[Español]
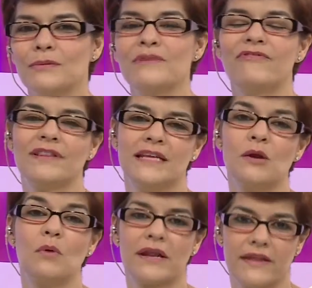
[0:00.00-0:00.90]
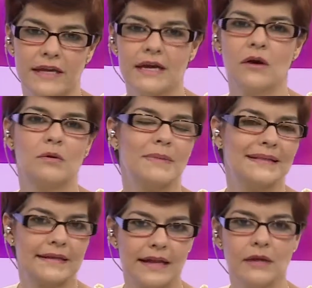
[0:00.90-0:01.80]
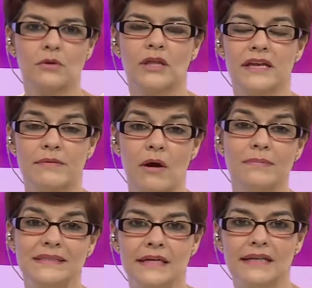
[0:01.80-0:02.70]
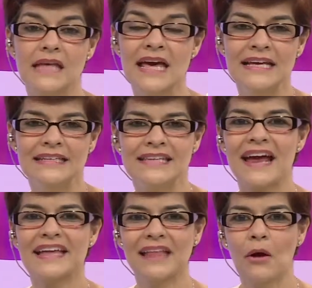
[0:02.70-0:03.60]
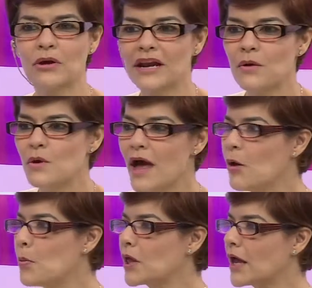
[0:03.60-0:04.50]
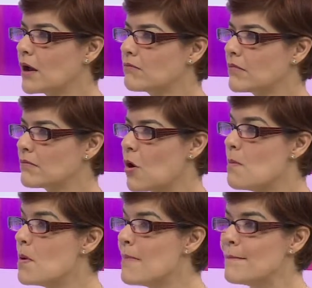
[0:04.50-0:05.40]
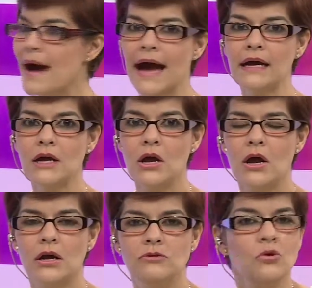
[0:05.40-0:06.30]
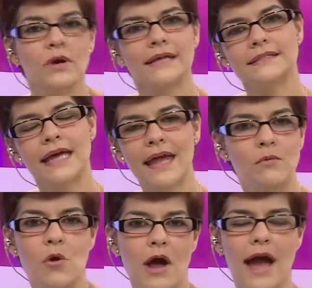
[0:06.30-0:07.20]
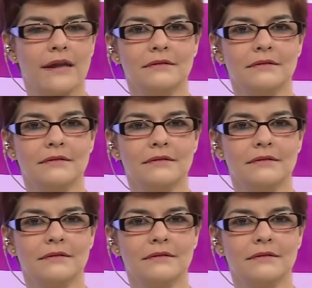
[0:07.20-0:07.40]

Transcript: infantil o guarderías o maternales donde he llevado a mis hijas se han estado regulados porque como mamá, nunca sé qué buscar.